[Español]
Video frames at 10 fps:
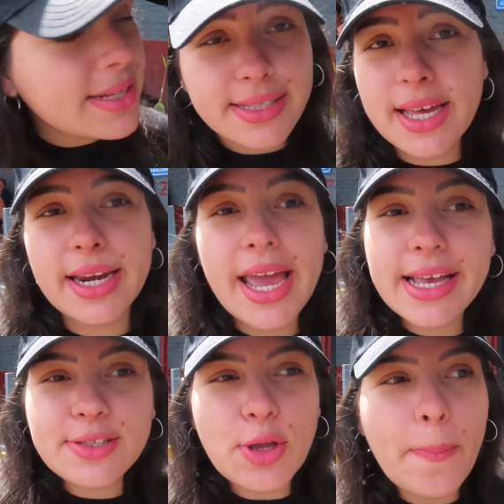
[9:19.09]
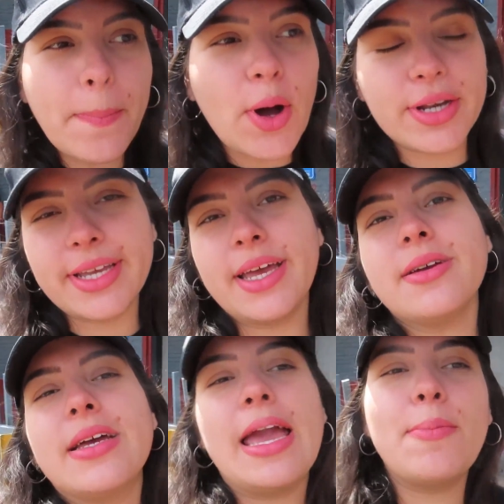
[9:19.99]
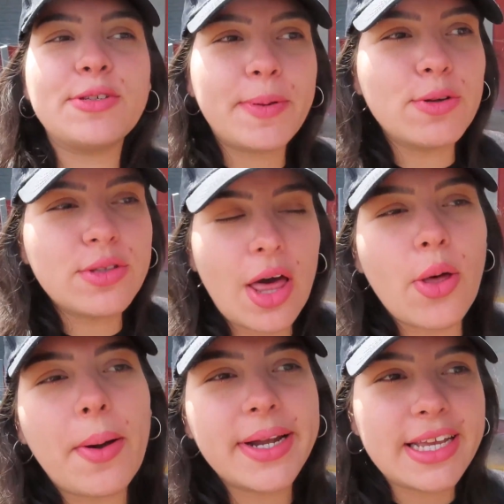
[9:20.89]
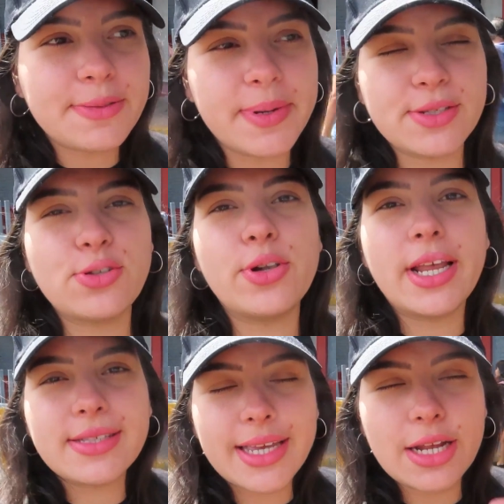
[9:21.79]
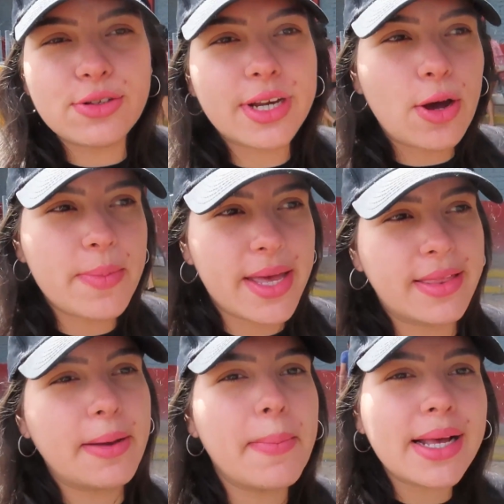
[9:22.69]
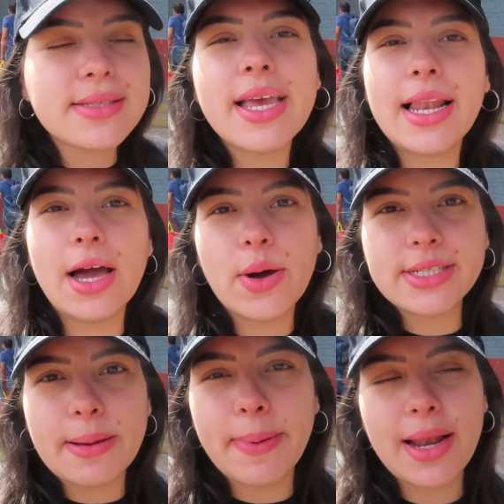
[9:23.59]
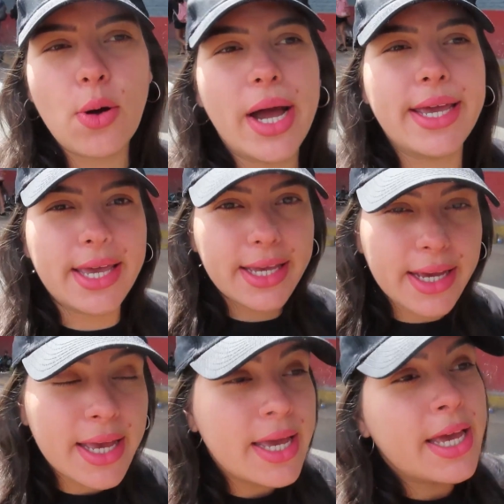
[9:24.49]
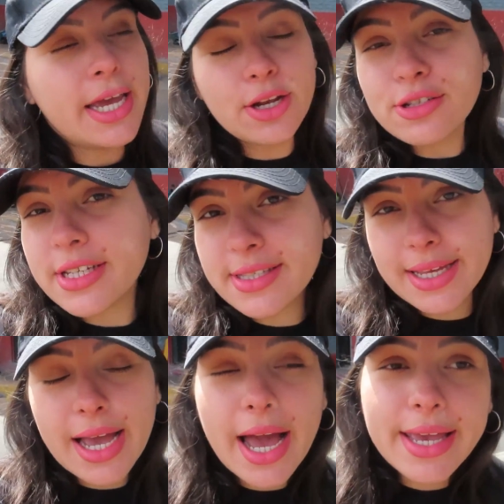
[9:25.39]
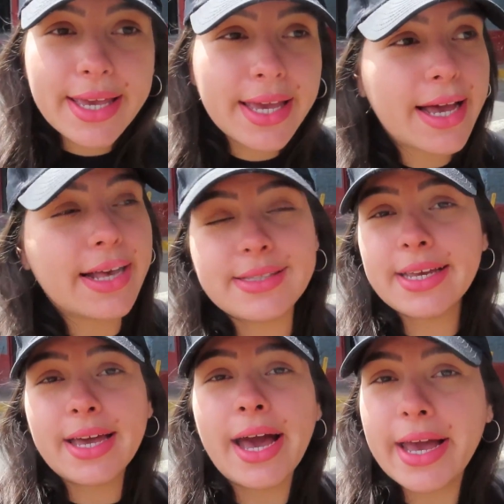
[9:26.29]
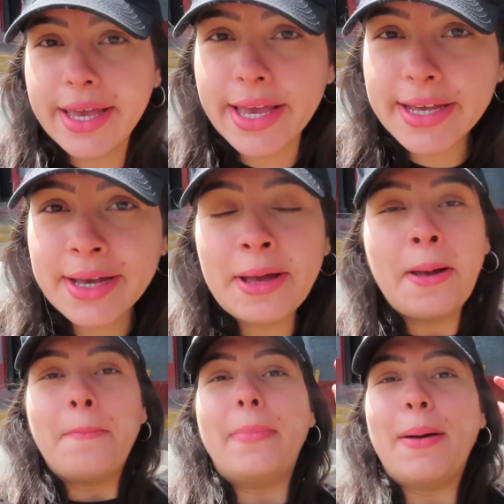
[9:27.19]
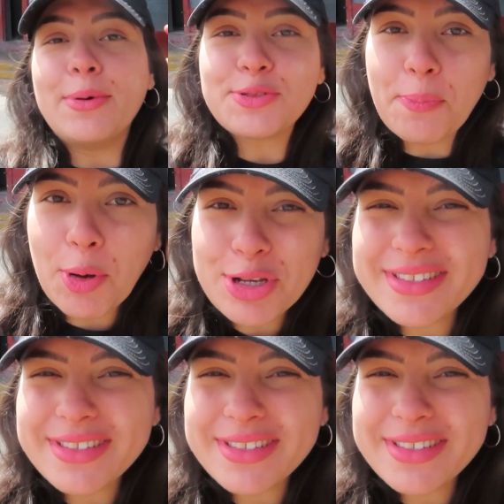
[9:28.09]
hacer esto porque hemos preguntado a varias personas que nos recomiendan más si el lago de Chapala o a y nos dicen ajijic, así que ajijic, vamos por